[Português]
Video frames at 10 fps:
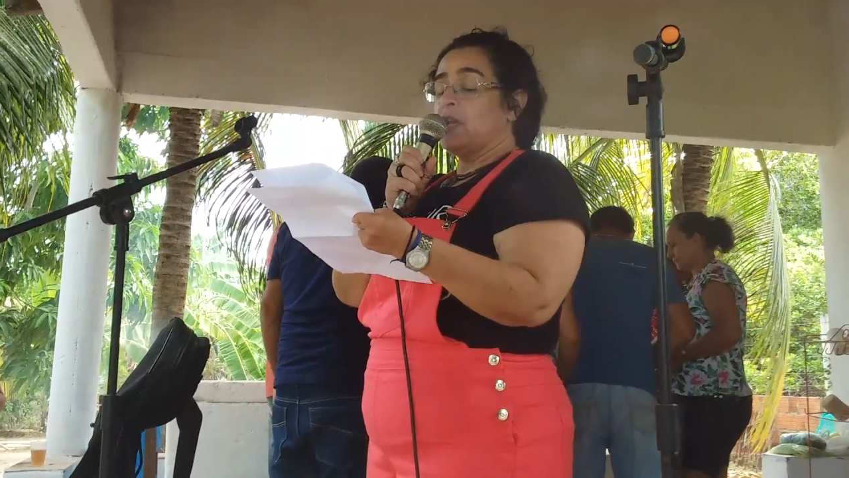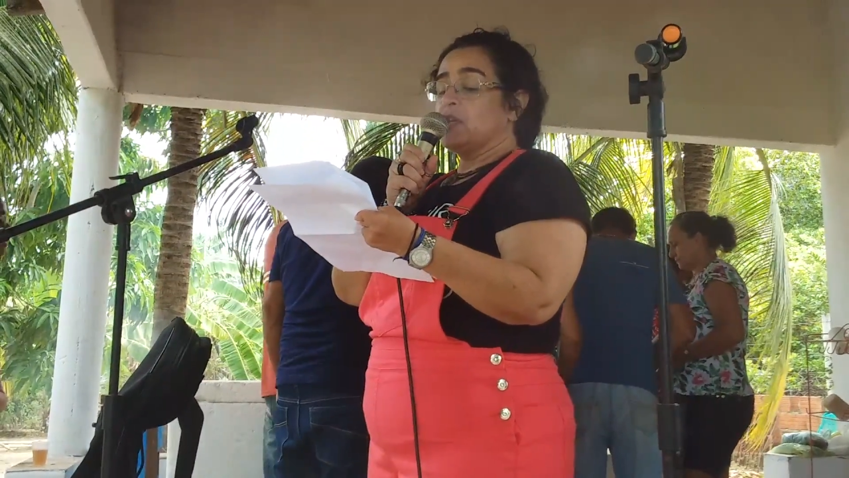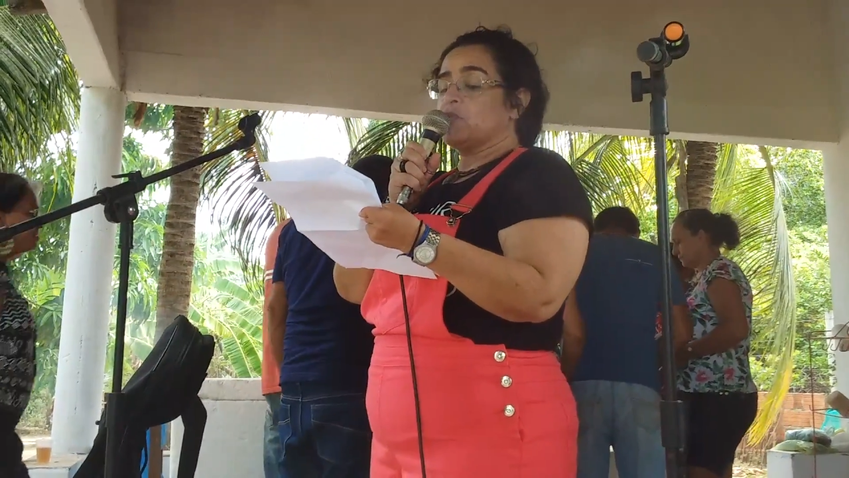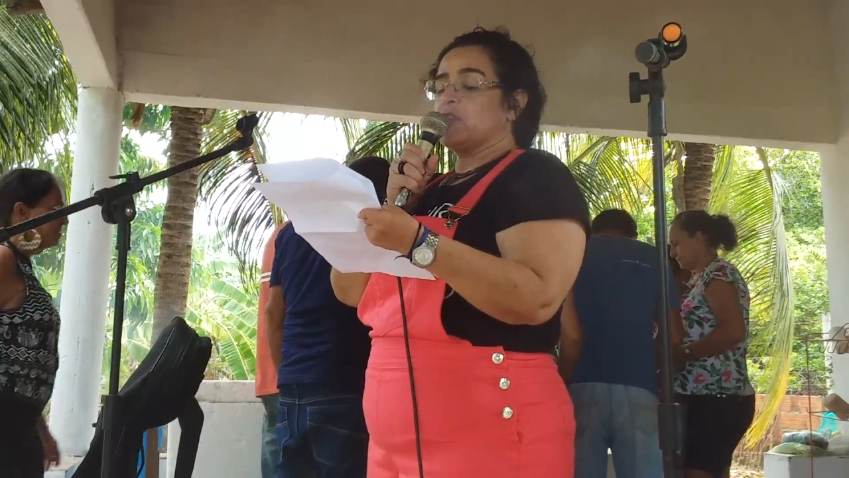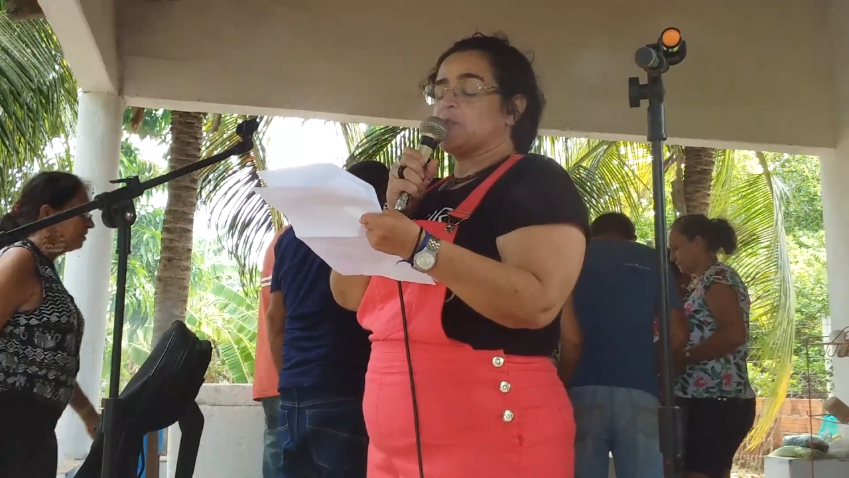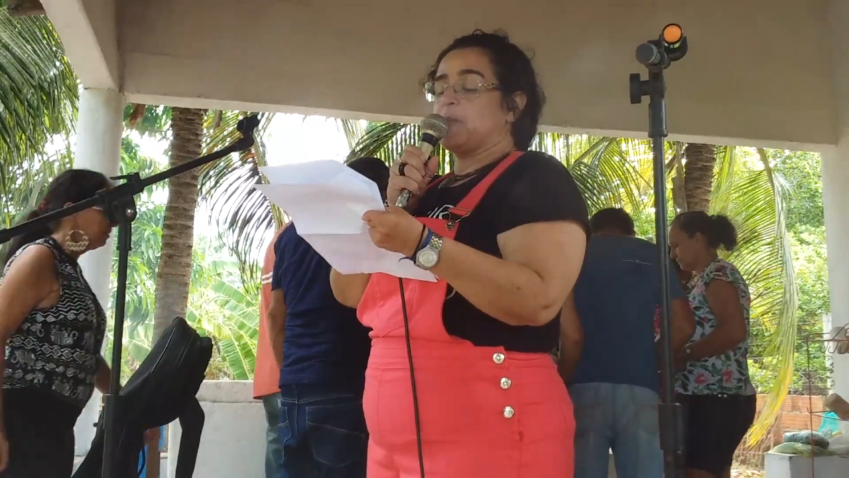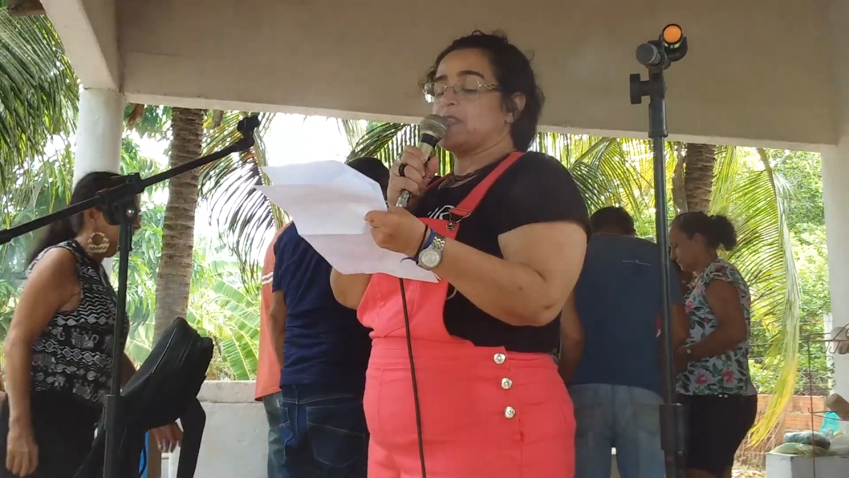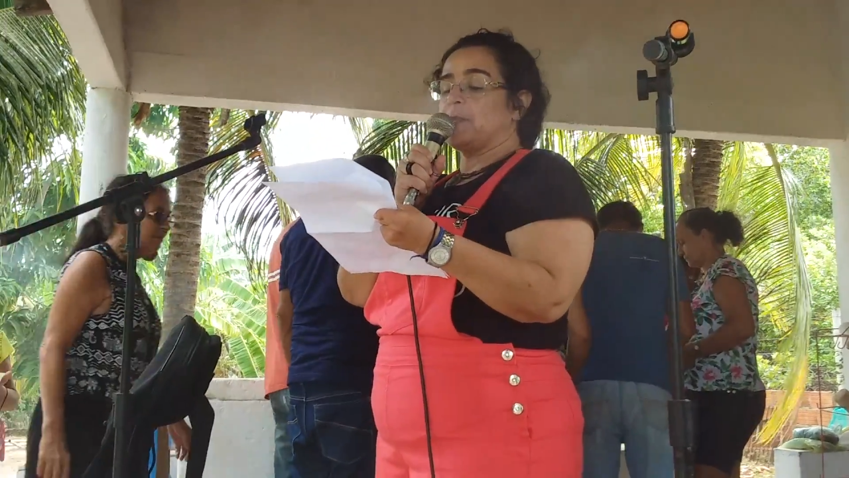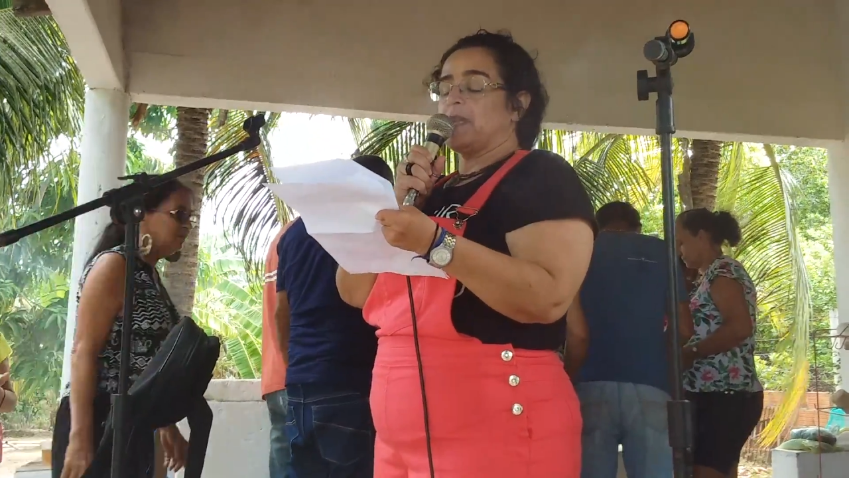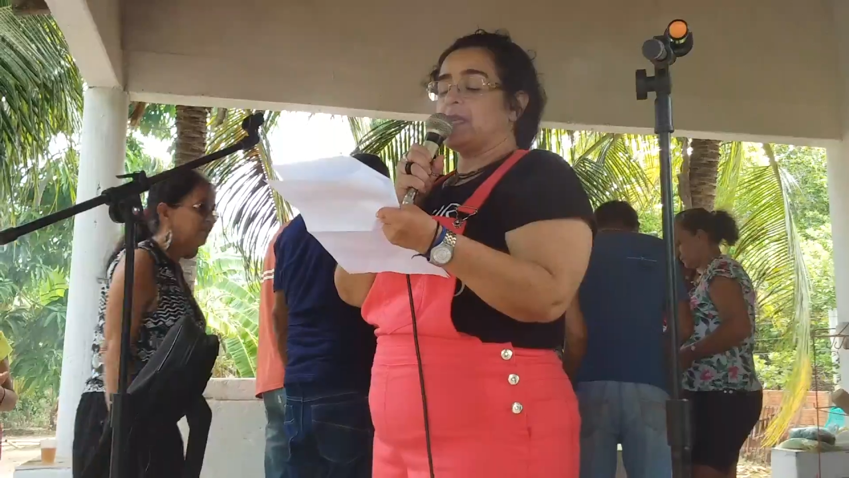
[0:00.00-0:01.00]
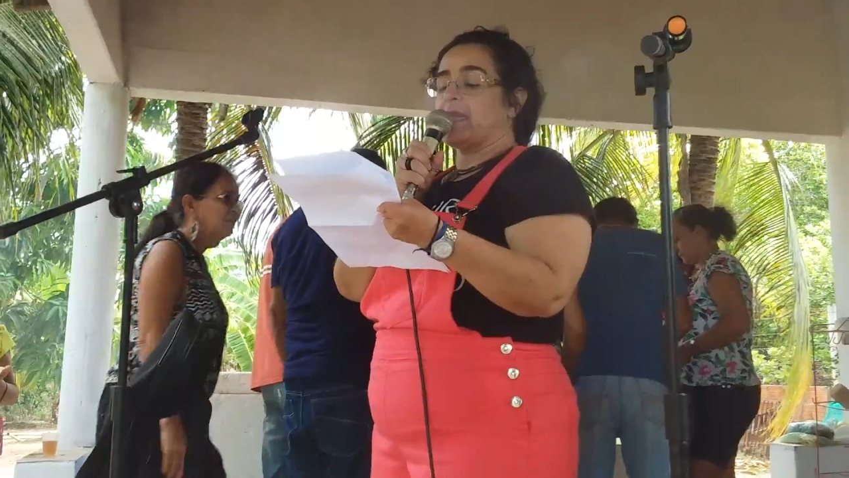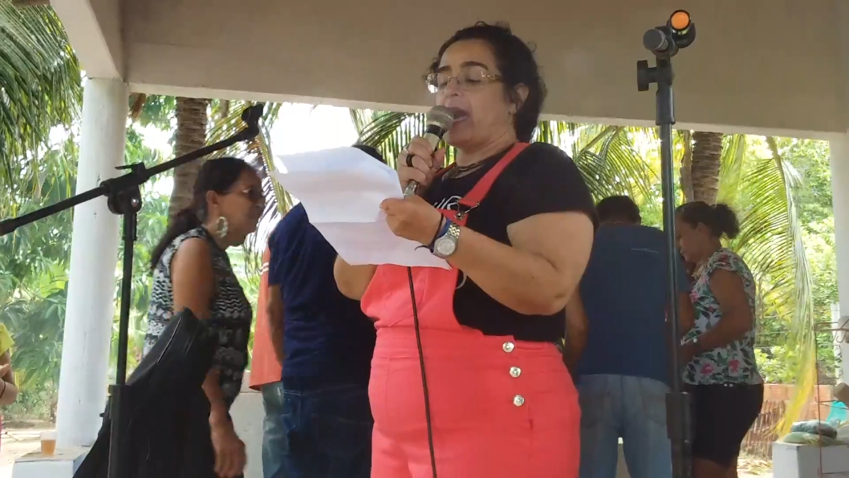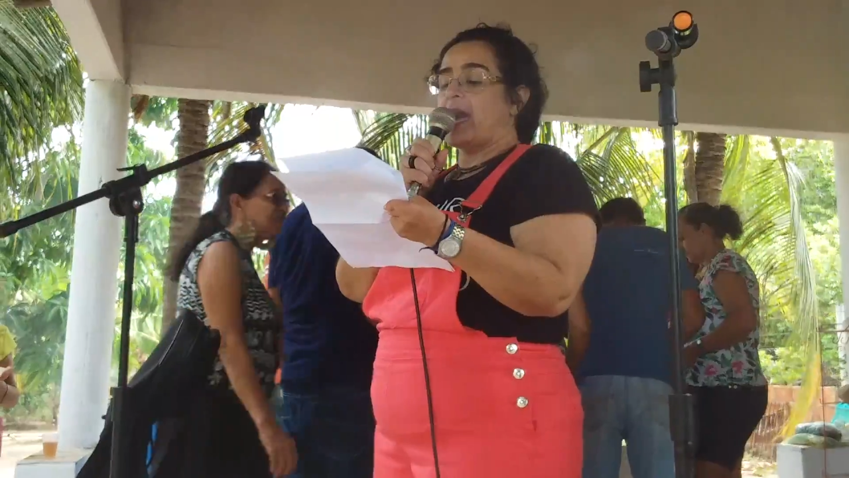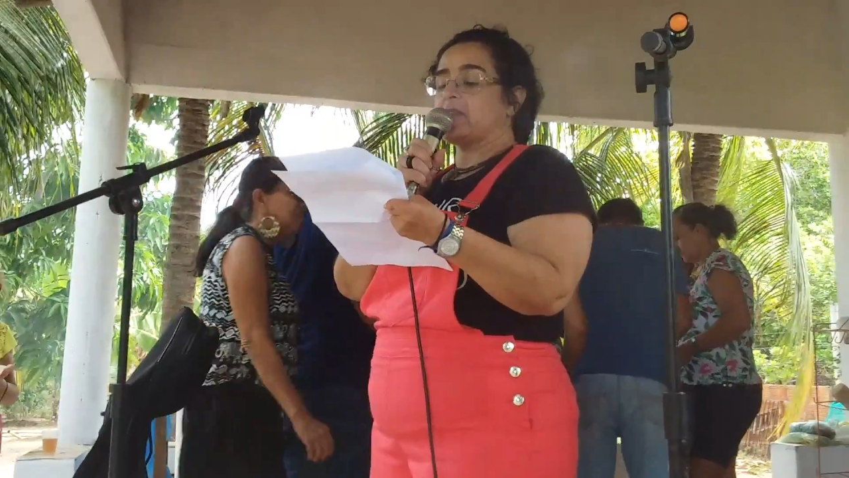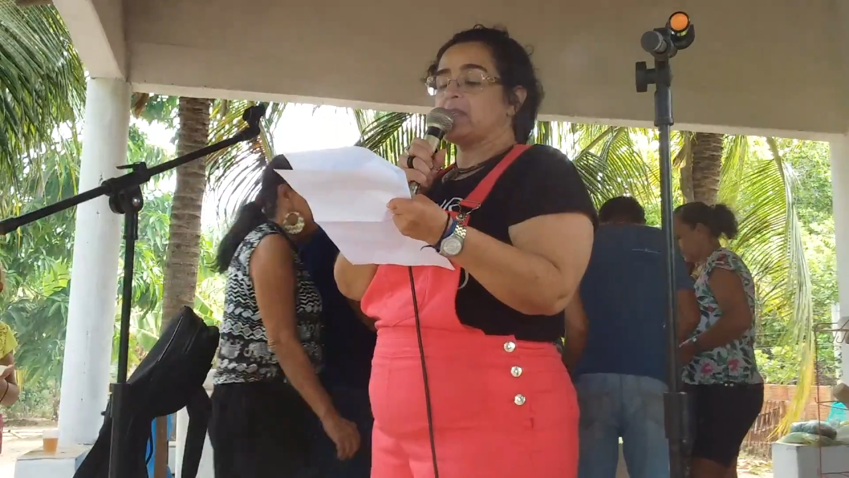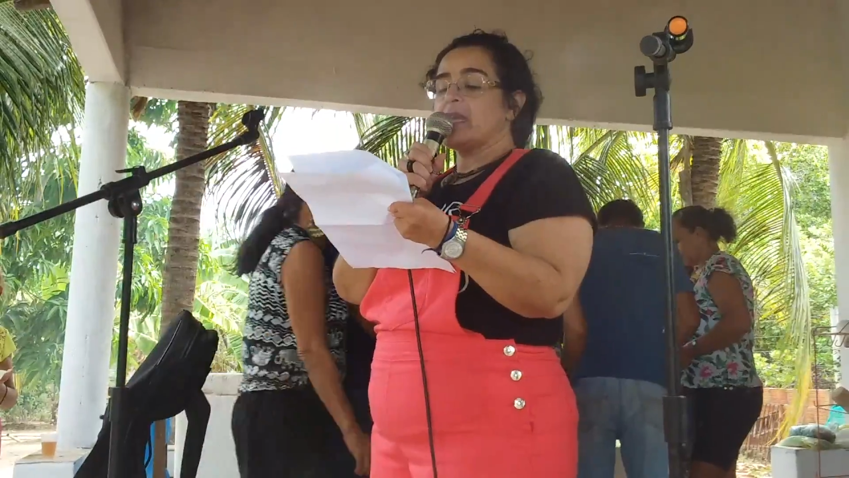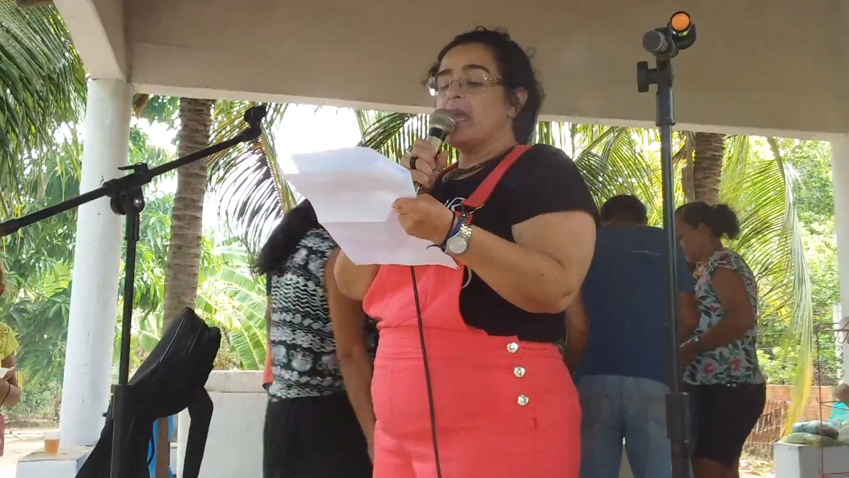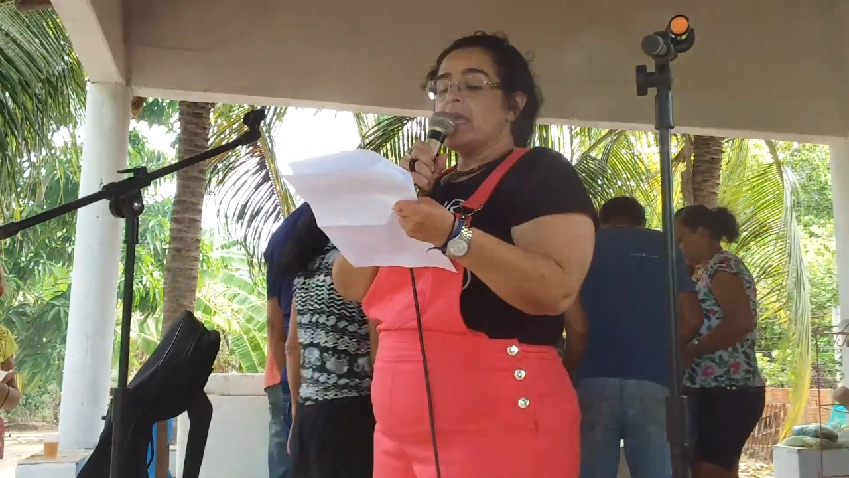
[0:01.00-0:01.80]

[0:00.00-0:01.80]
suas possibilidades